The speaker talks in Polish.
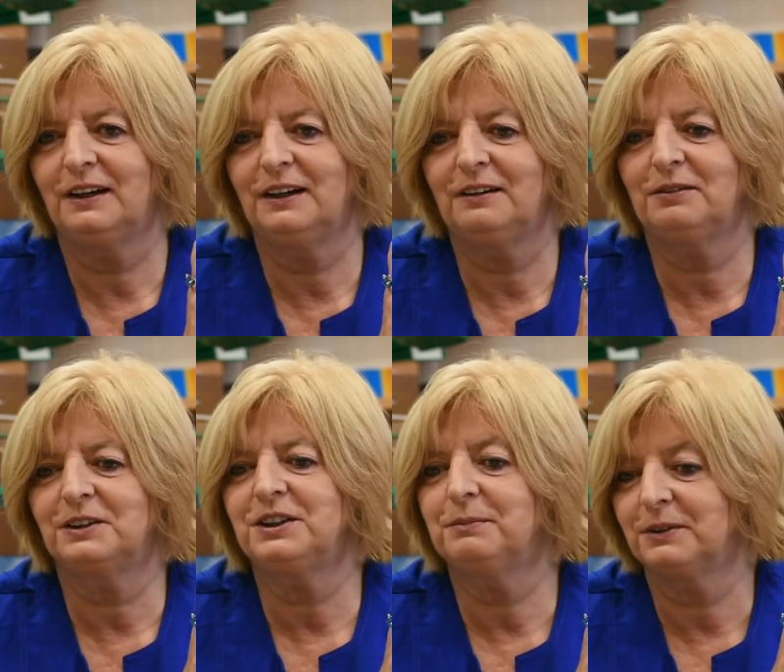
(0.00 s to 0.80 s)
Y,
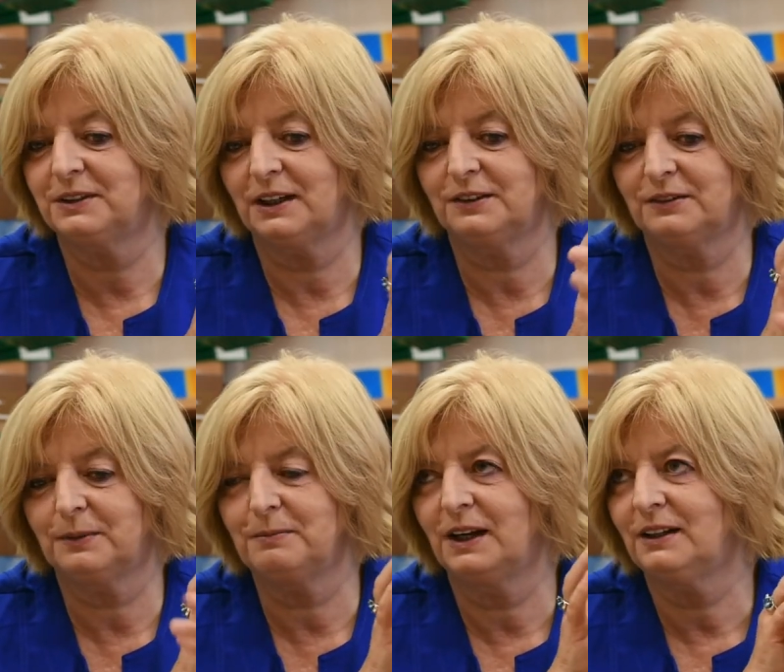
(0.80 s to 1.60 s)
właśnie postać
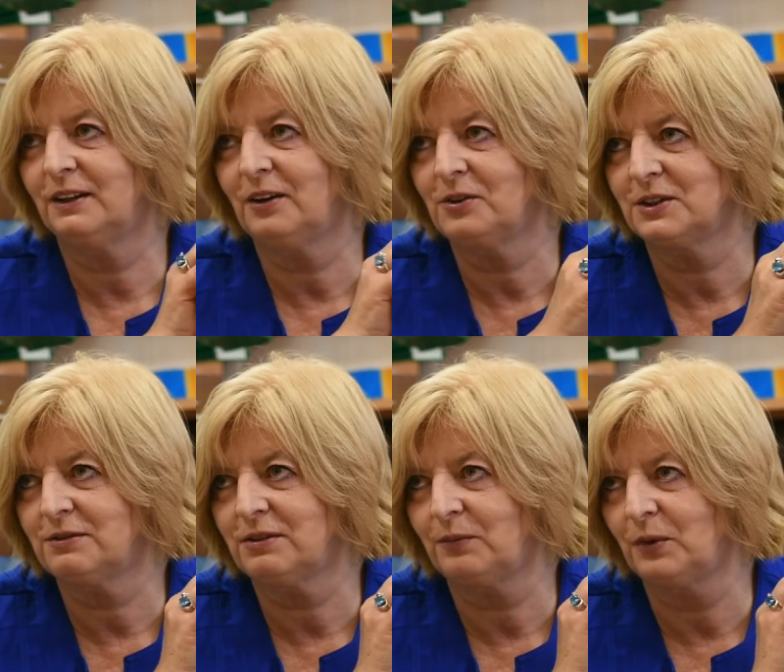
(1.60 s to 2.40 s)
wspomnianego
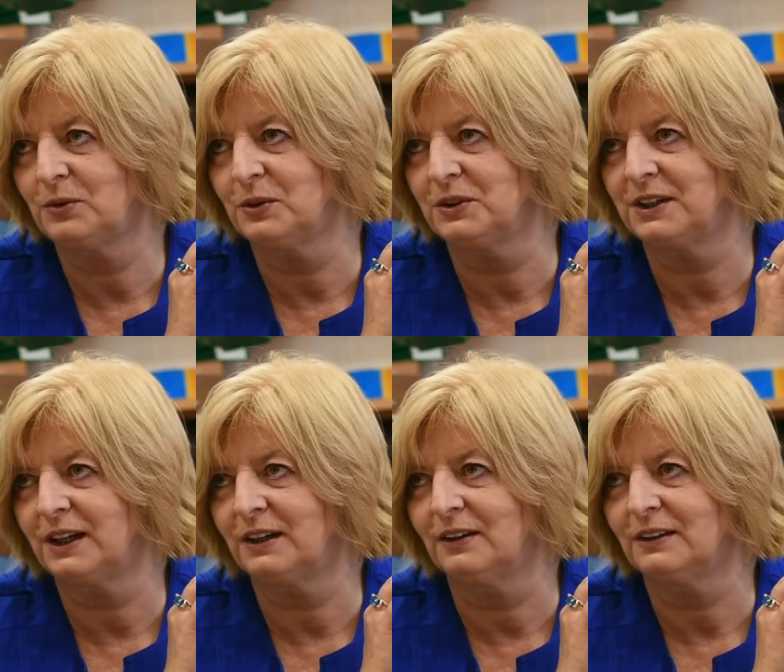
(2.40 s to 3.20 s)
Józefa
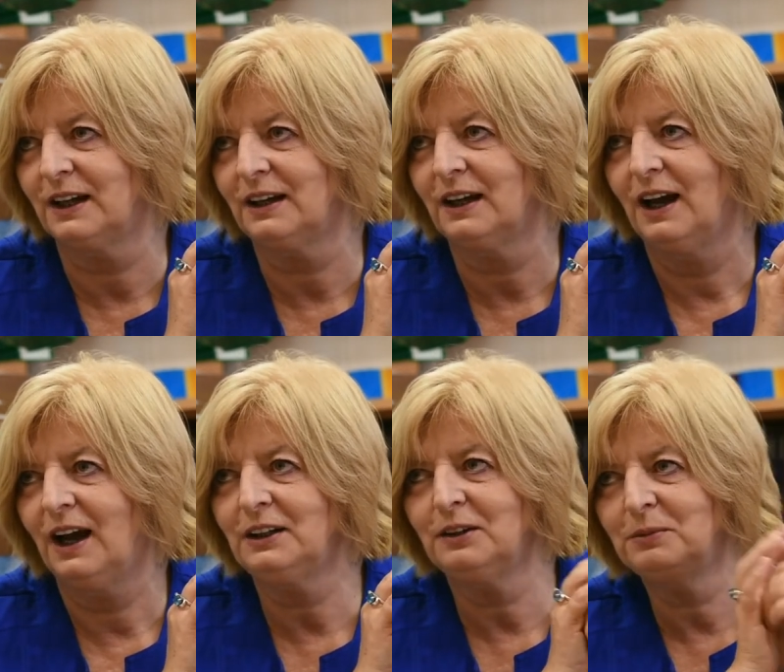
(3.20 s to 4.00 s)
Piłsudskiego. Tak?
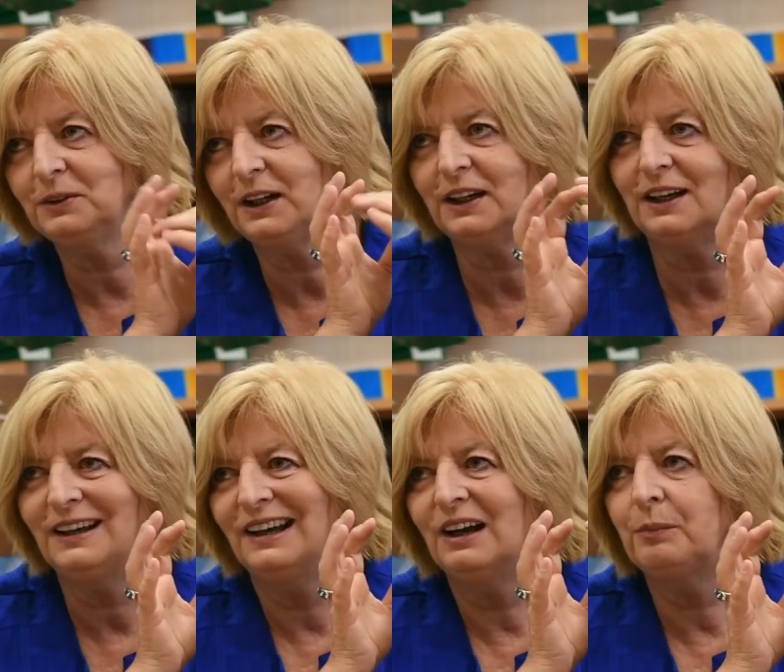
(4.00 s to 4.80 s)
Ale to było takie
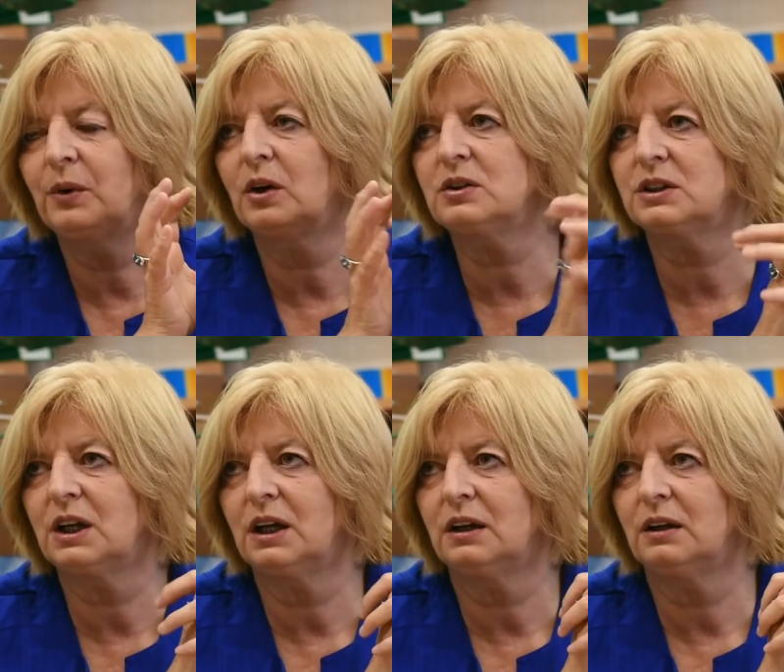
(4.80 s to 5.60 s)

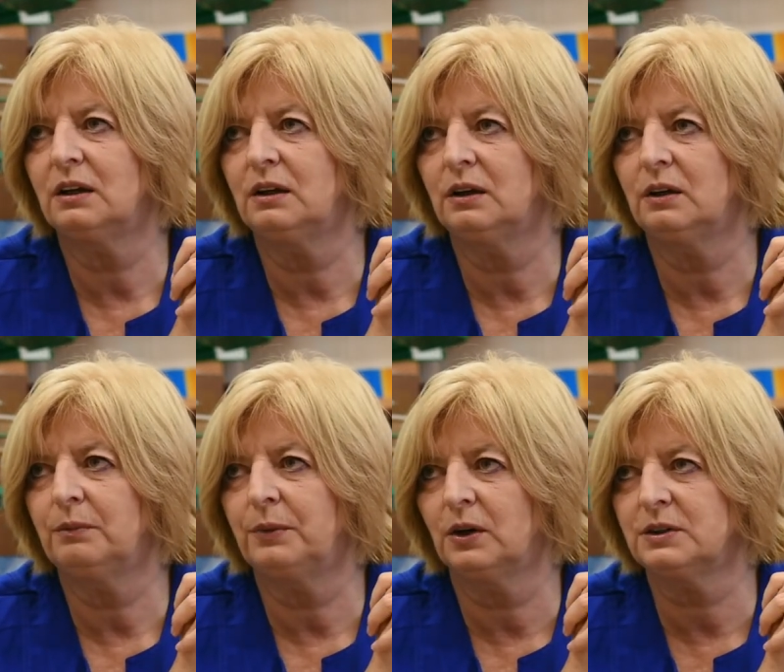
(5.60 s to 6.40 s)
proste, y,
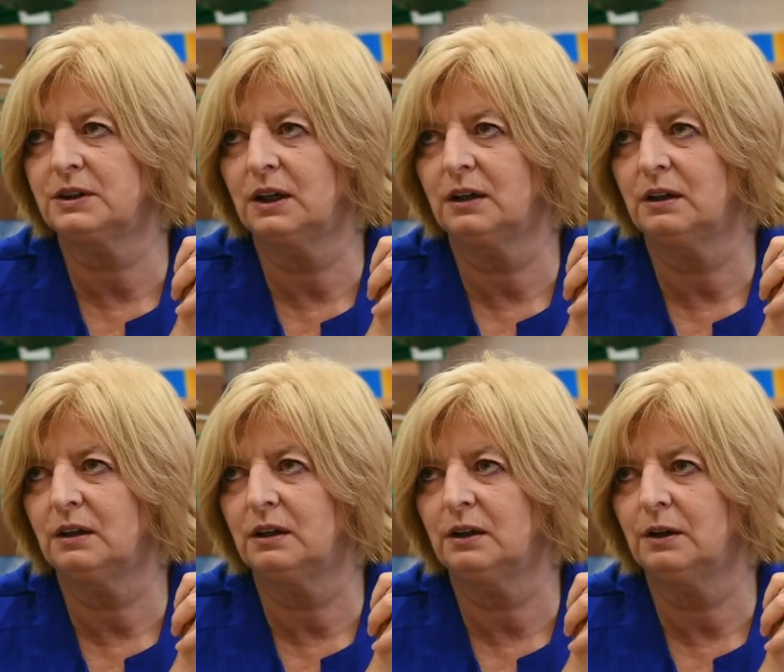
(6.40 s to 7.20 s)
proste
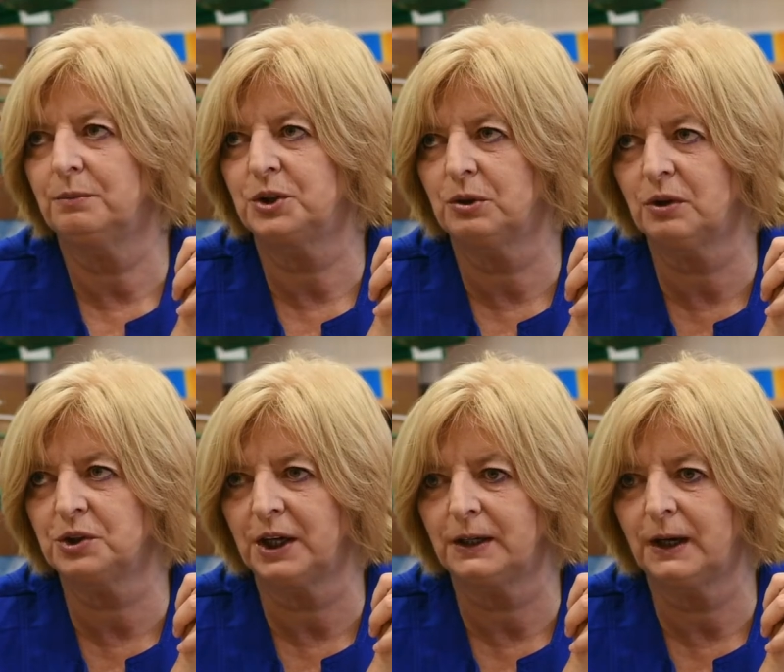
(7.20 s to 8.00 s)
y,
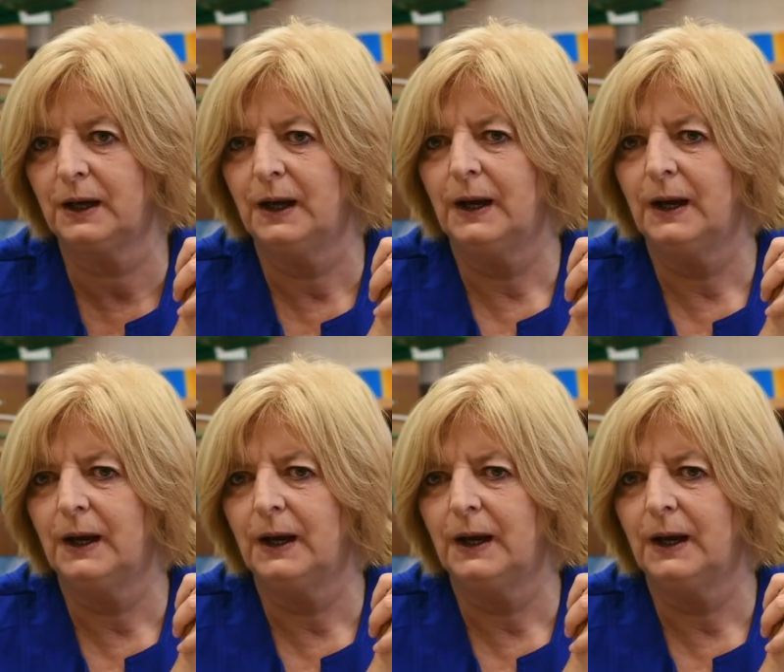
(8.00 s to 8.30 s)
przełożenie.